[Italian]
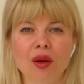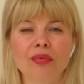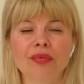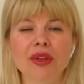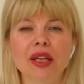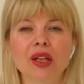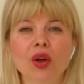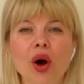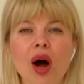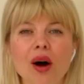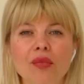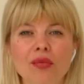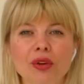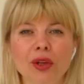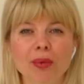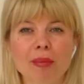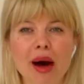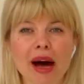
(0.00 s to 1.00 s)
fino a
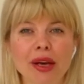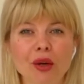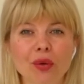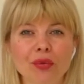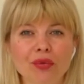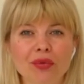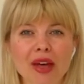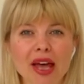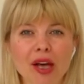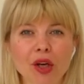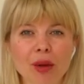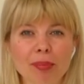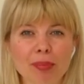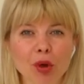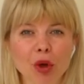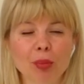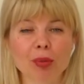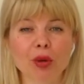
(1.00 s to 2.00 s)
formare un vero e
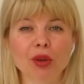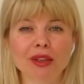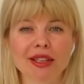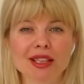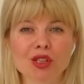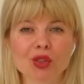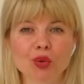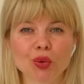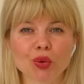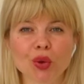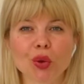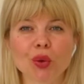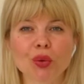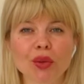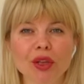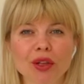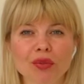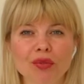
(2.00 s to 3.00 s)
proprio tessuto
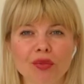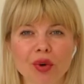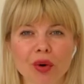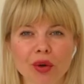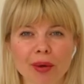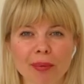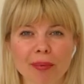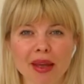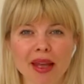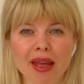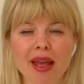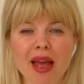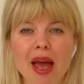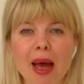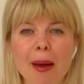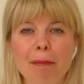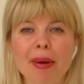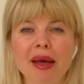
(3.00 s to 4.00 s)
uniforme
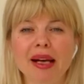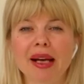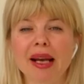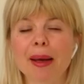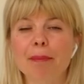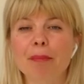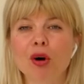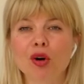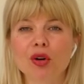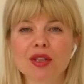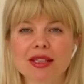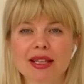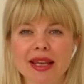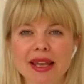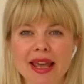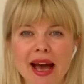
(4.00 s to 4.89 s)
per le borse e